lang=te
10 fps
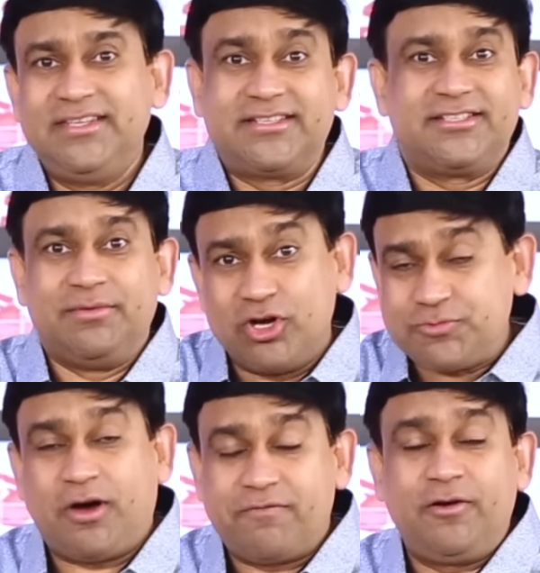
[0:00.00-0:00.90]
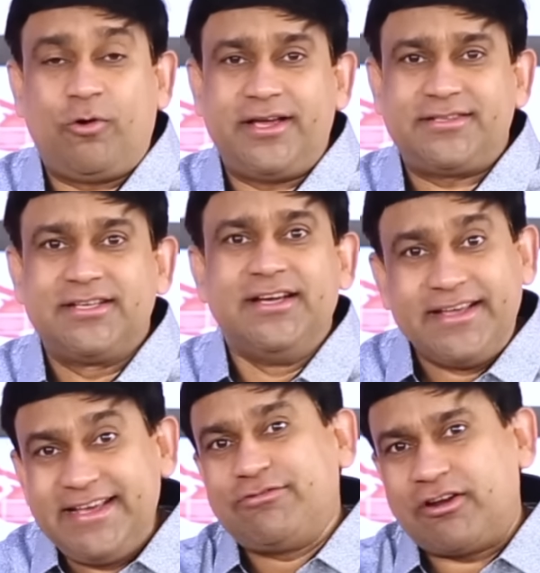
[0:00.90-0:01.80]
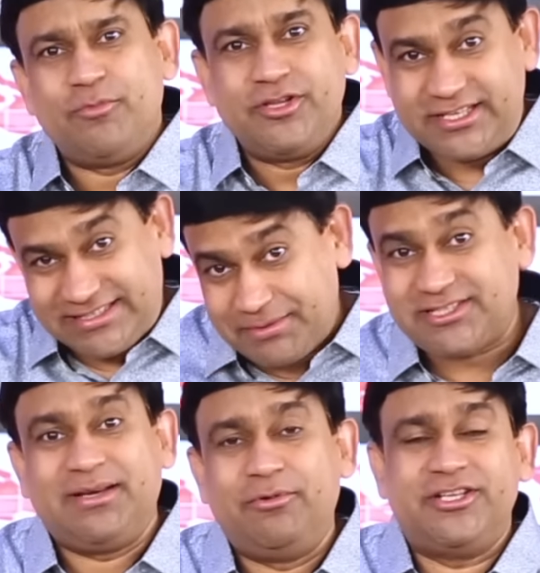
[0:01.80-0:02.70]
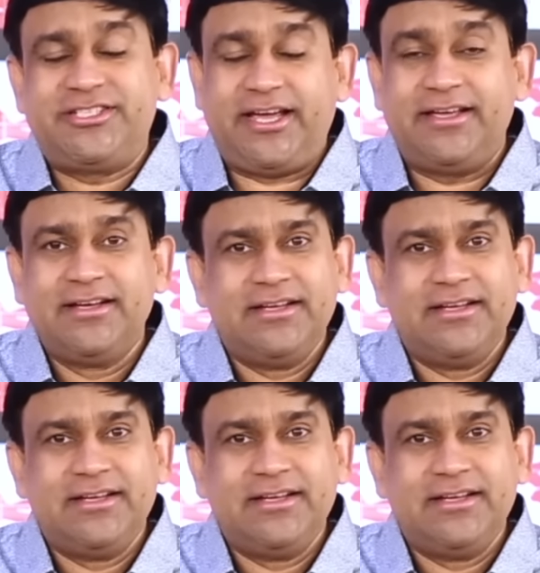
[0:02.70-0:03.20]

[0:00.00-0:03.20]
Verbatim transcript: దిస్ ఈజ్ ద మోస్ట్ పవర్ఫుల్ వాయిస్ ఈ స్వరం నుంచే సమస్తము వచ్చాయి